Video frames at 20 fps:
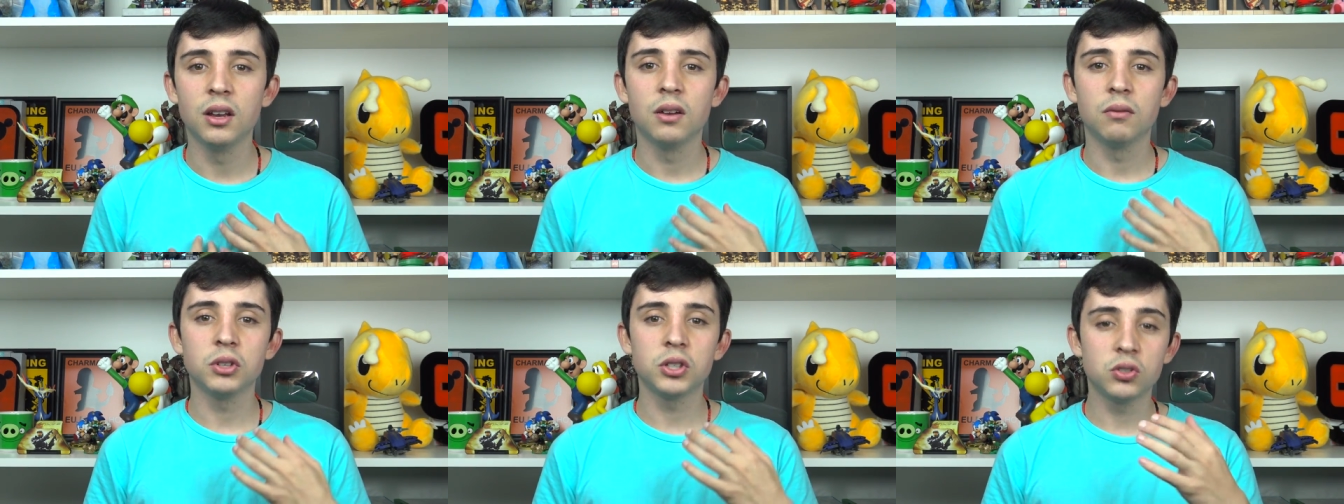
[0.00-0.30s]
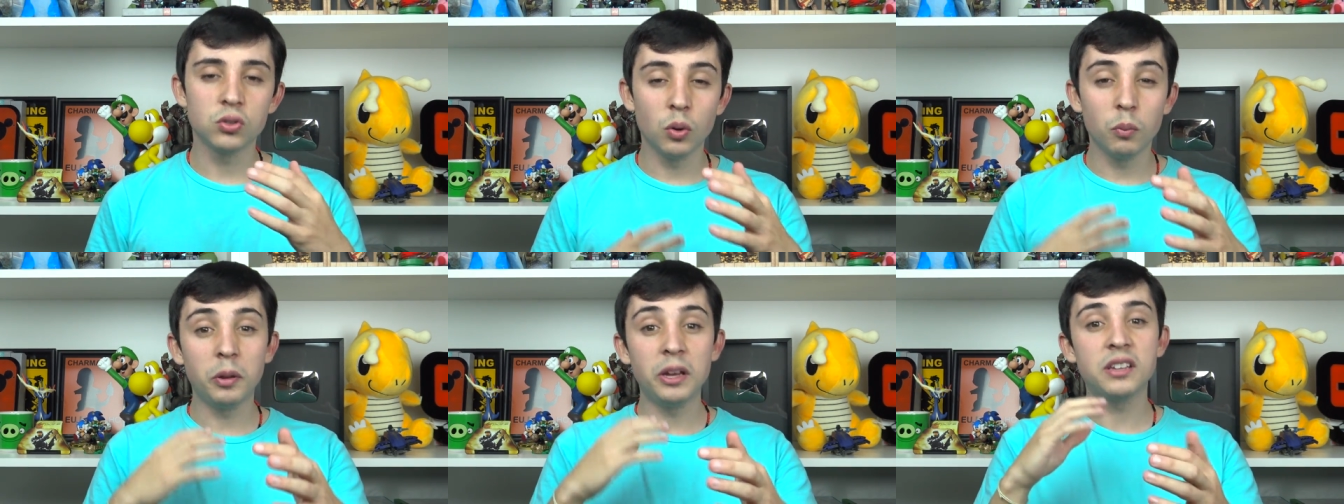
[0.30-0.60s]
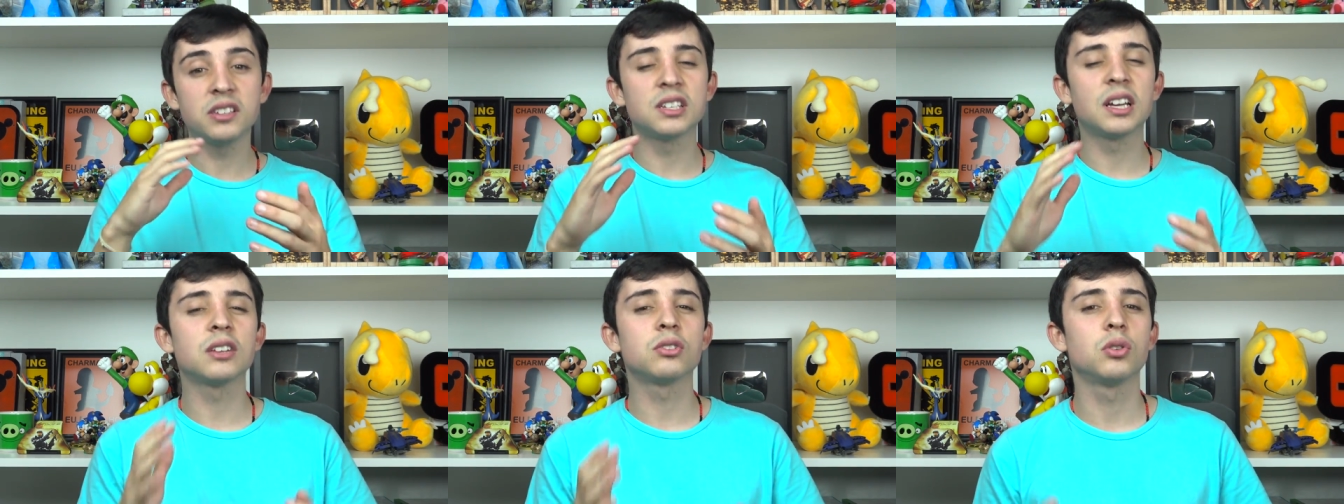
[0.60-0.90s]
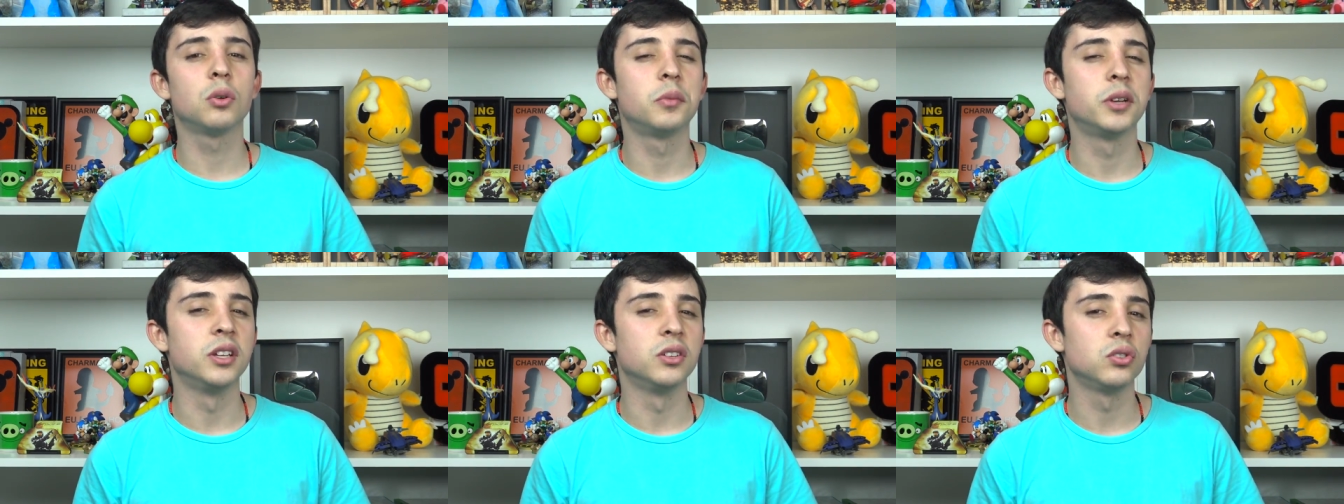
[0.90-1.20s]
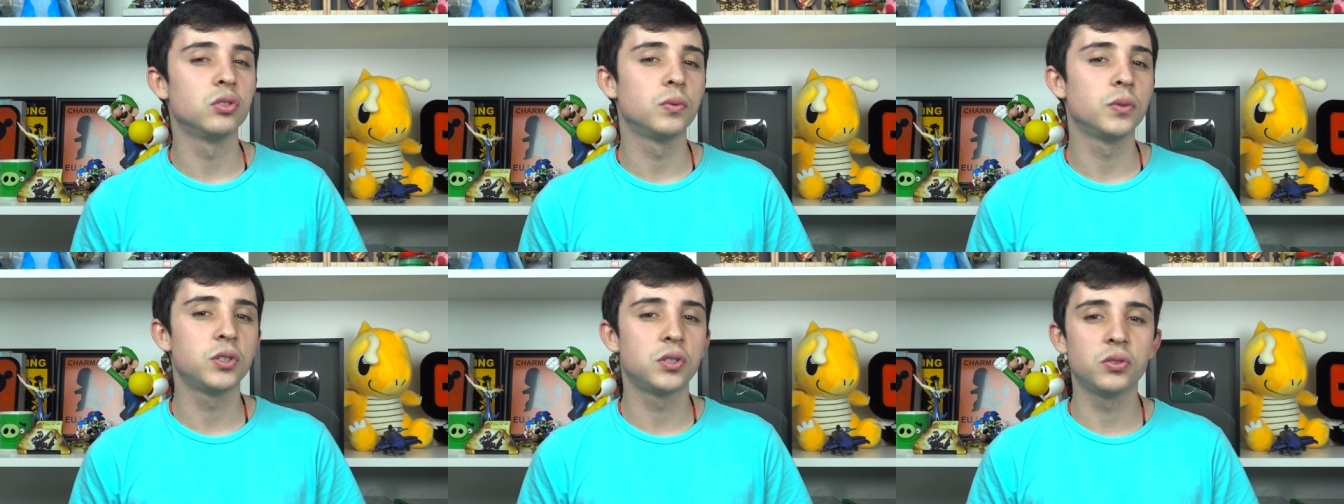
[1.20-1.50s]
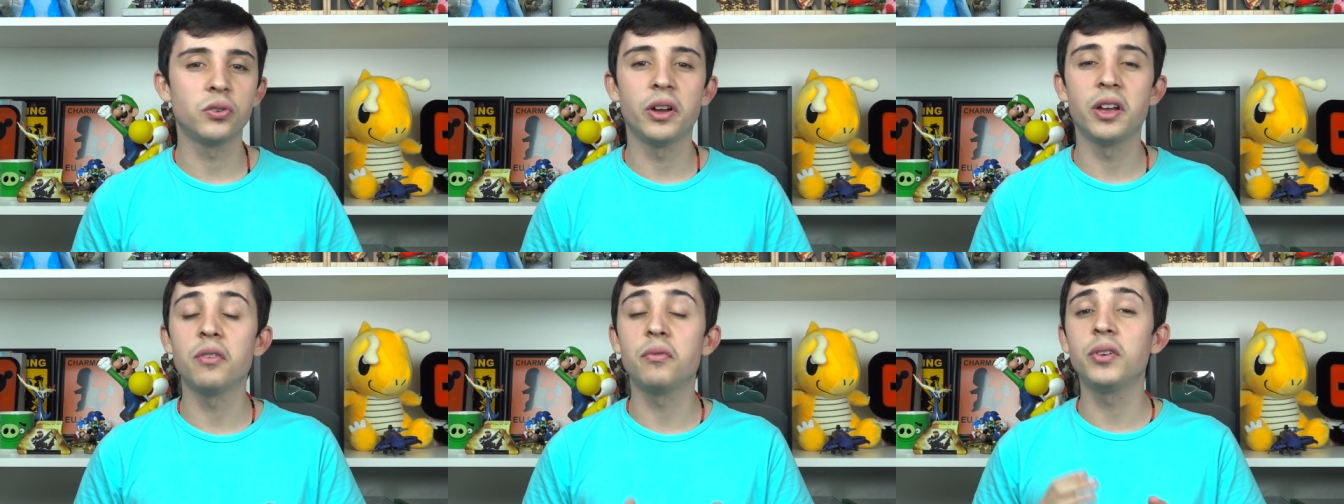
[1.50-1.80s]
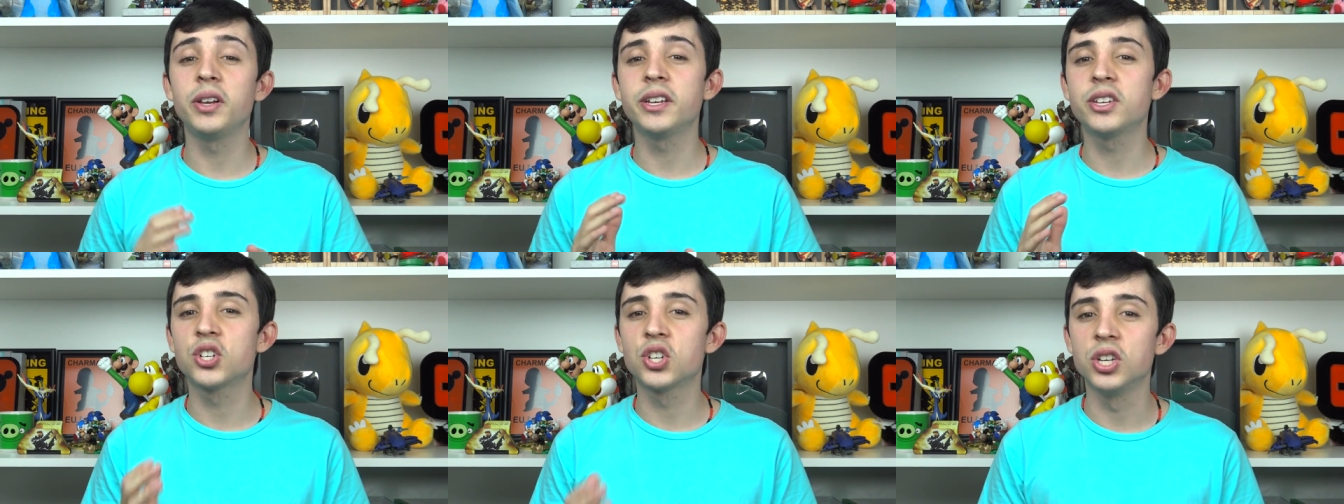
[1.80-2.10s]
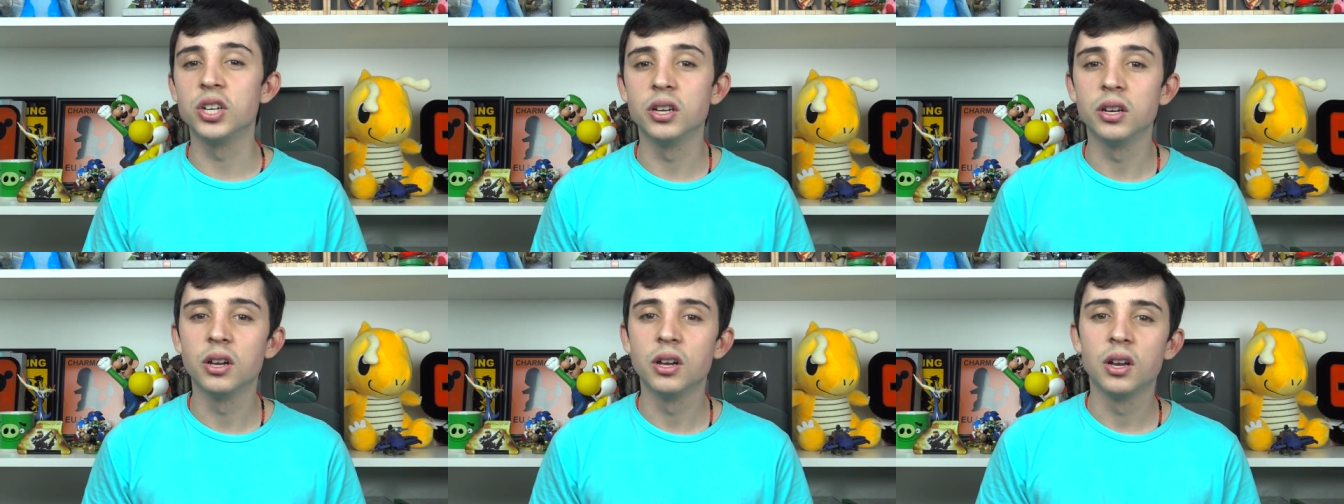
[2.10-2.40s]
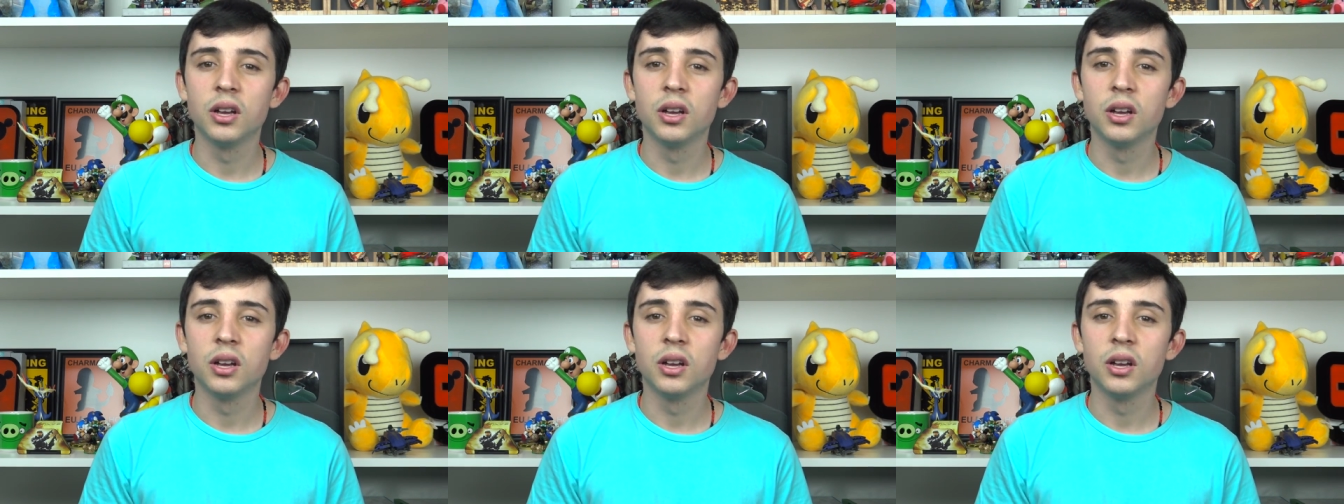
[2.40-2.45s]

vocês vão pensar sobre isso, vocês vão refletir,